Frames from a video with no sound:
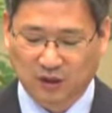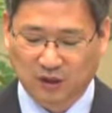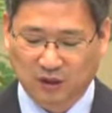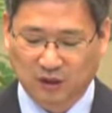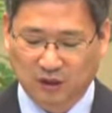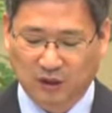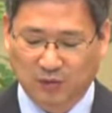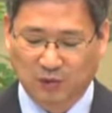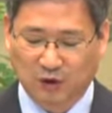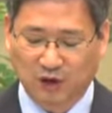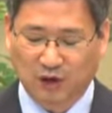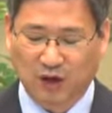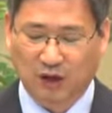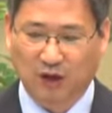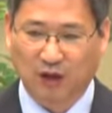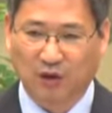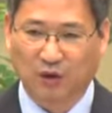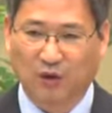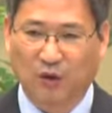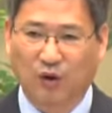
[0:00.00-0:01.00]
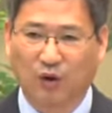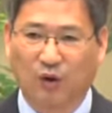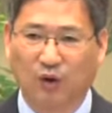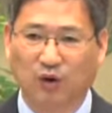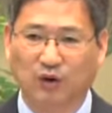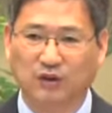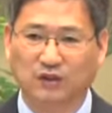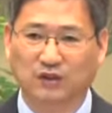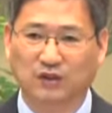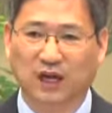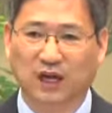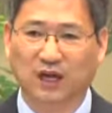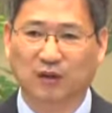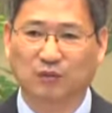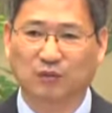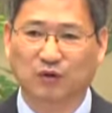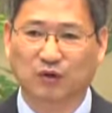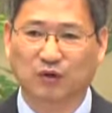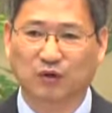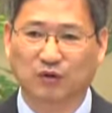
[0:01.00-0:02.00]
길목에 꼭
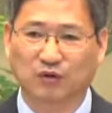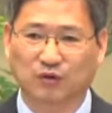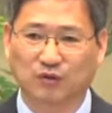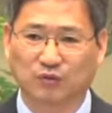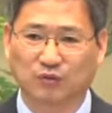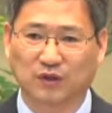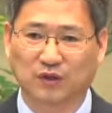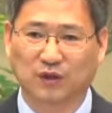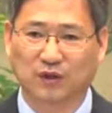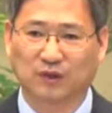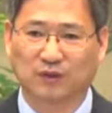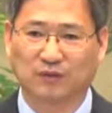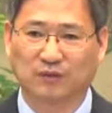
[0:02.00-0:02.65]
장애물을 둡니다.